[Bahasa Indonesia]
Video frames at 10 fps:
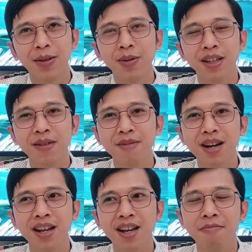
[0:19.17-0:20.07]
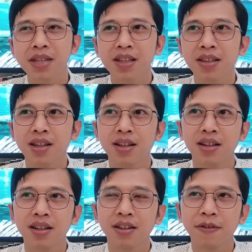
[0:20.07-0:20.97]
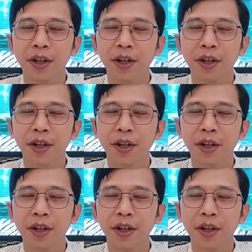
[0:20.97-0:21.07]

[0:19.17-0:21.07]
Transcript: itu saya mengalami uh,